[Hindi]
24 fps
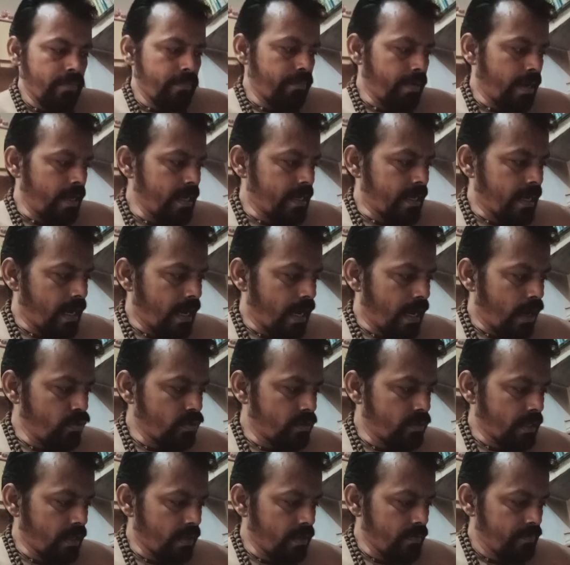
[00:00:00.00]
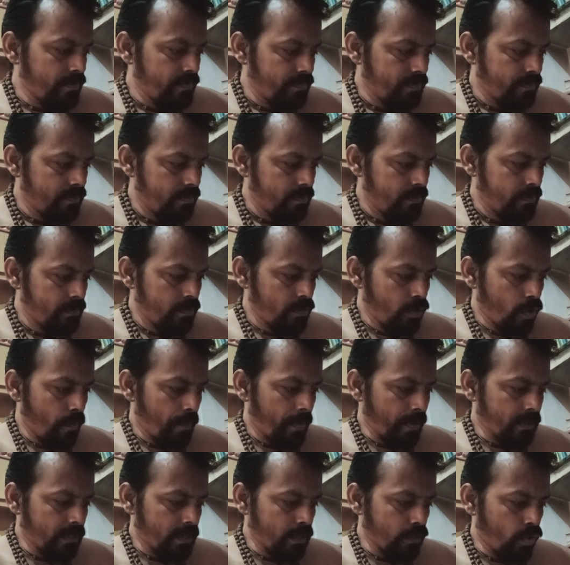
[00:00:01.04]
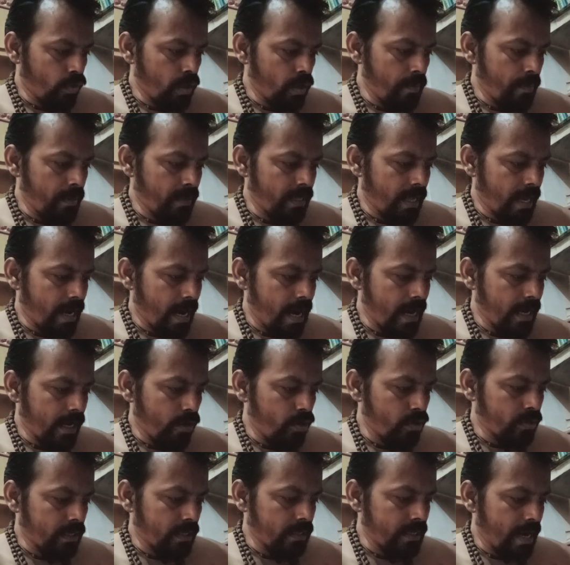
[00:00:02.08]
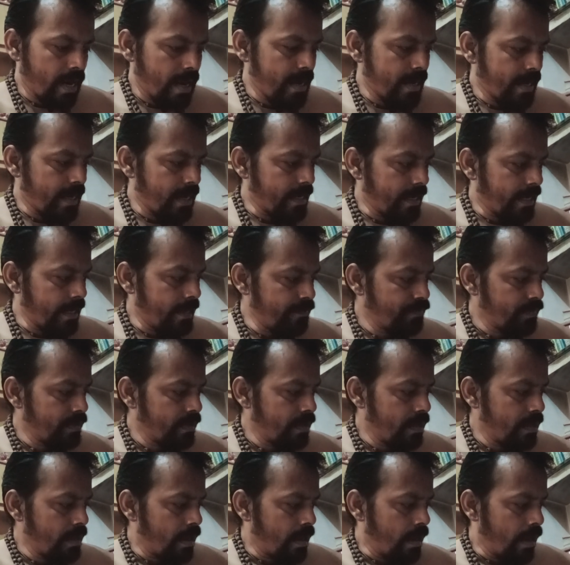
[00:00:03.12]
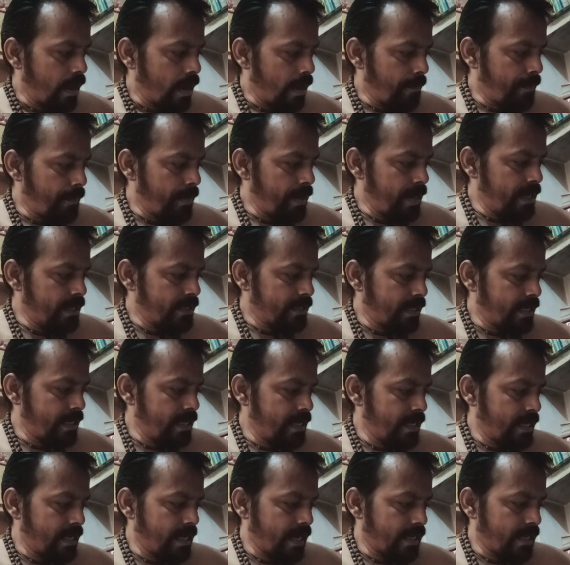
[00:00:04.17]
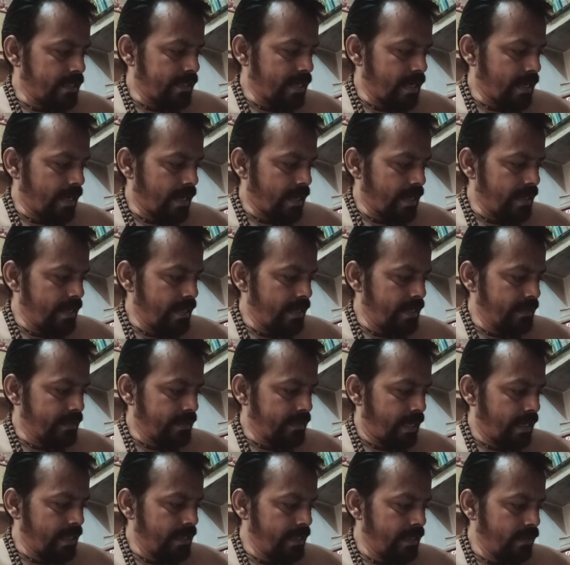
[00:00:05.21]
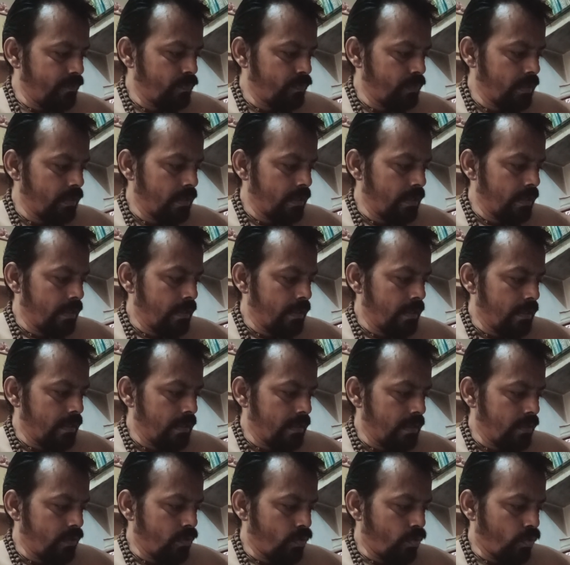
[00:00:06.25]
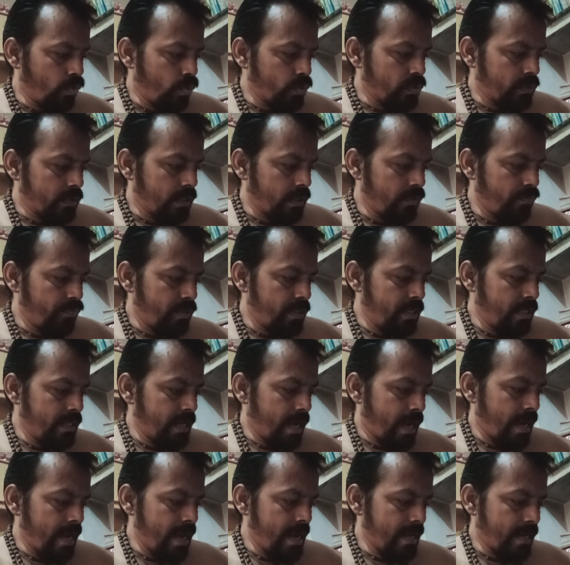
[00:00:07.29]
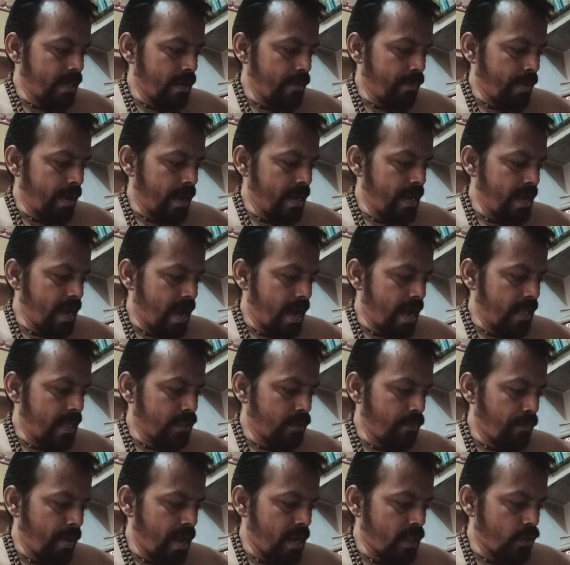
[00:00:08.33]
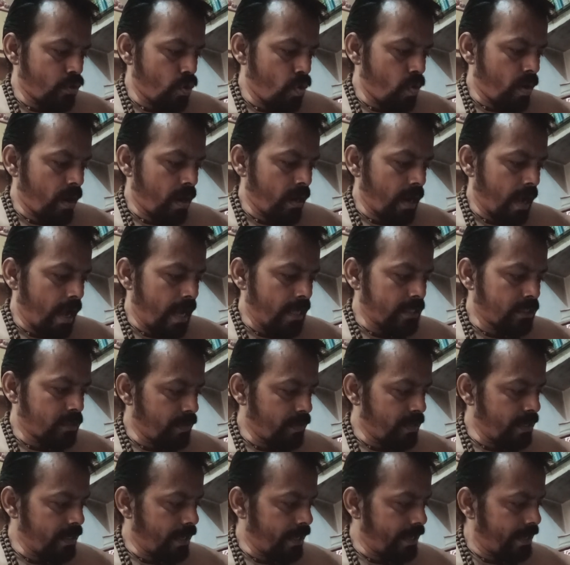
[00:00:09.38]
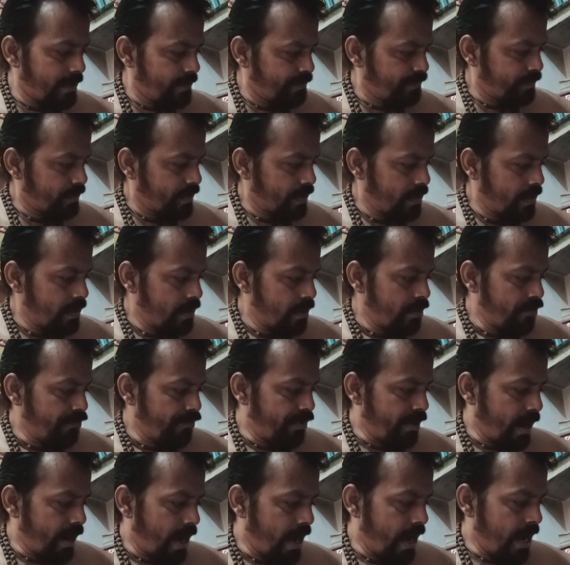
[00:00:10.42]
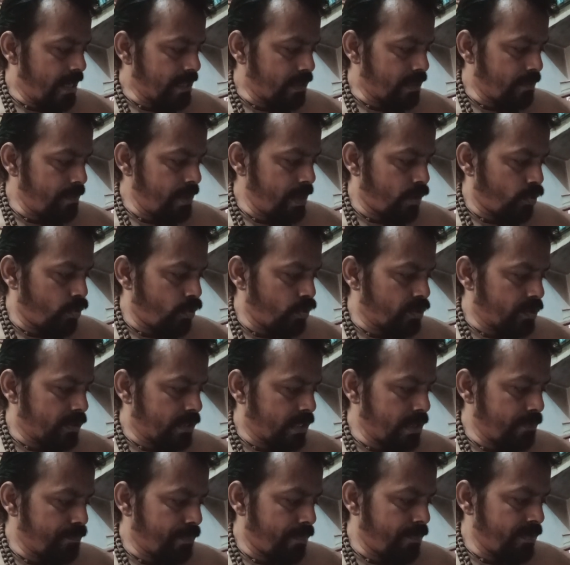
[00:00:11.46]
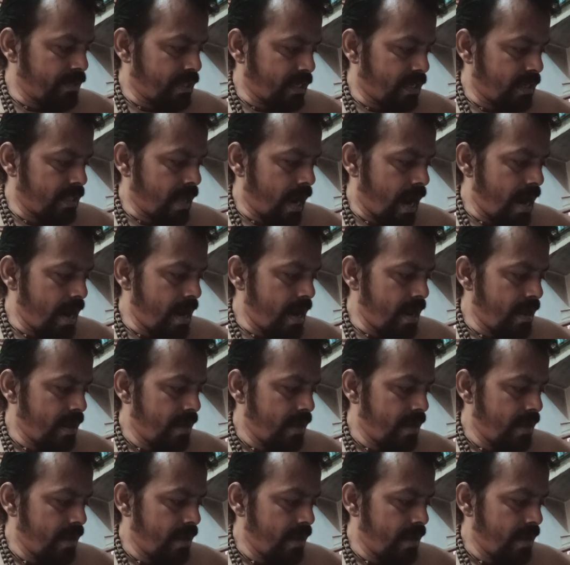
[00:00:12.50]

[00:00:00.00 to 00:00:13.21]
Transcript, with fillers: भाई का अवसर उपस्थित होने पर नारायण कवच का धारण करके अपने शरीर की रक्षा कर लेनी चाहिए उसकी विधि यह है कि पहले हाथ पैर धोकर आचमन करें फिर हाथ में कुश की पवित्र धारण